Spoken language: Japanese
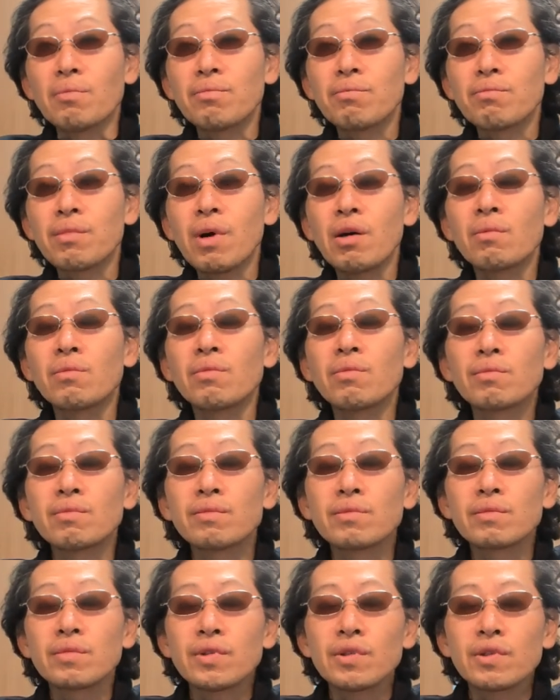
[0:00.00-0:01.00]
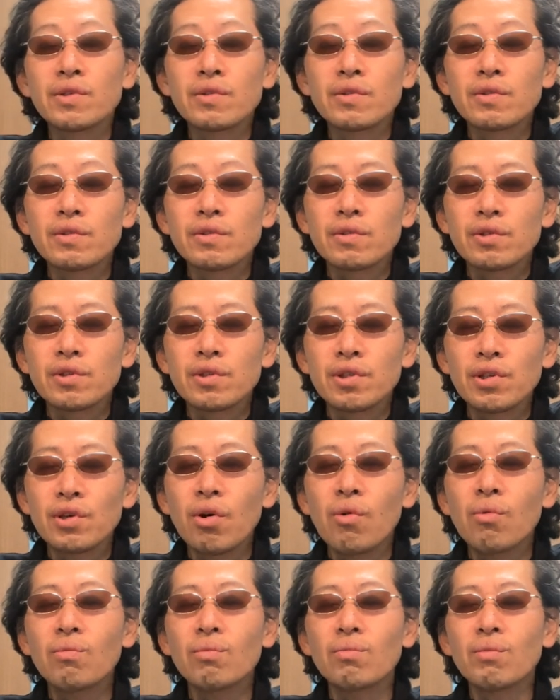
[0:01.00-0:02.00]
まあ祇
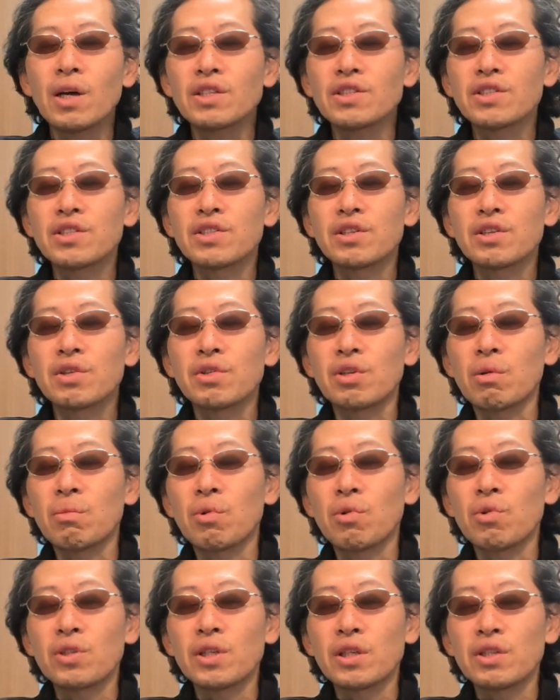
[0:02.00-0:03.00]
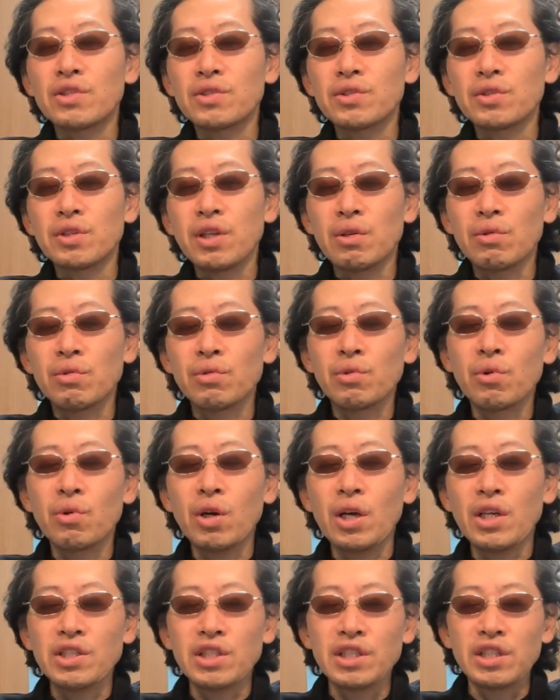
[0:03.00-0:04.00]
園町っていうのは僕が住んでる福
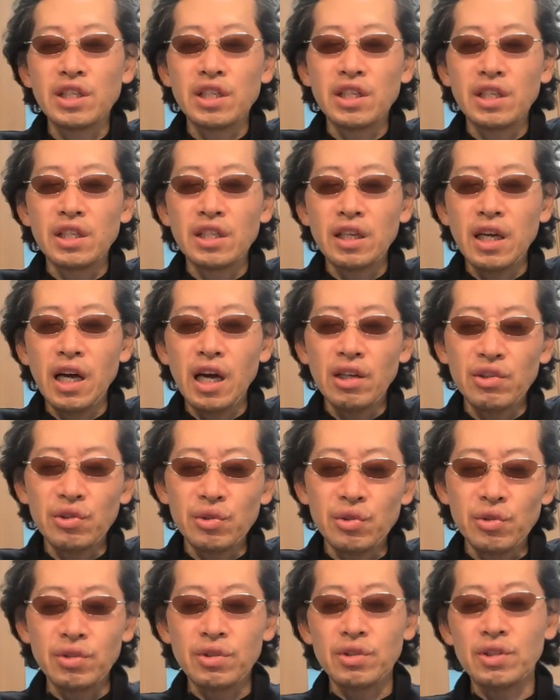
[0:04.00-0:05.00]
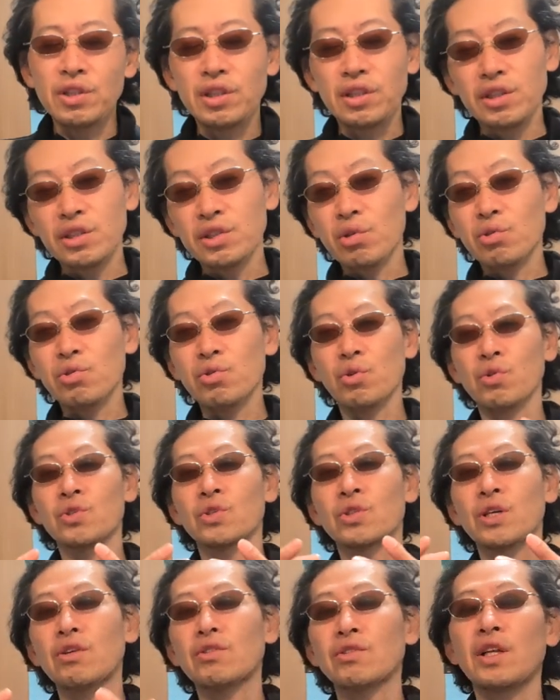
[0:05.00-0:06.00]
岡市にある一つの
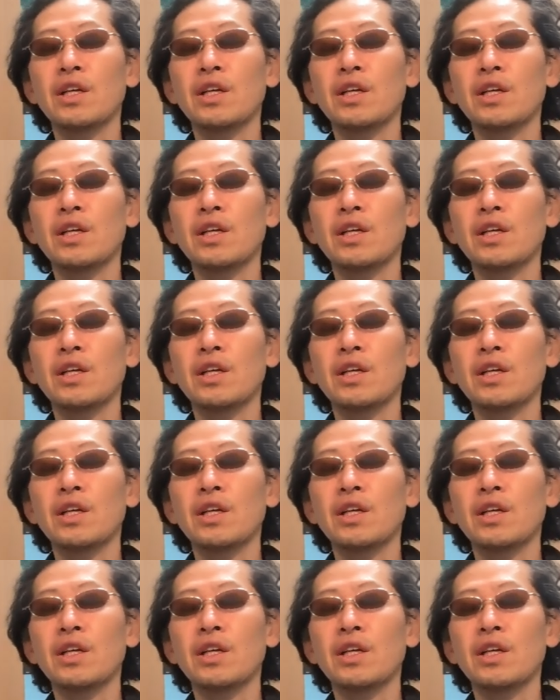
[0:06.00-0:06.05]
区画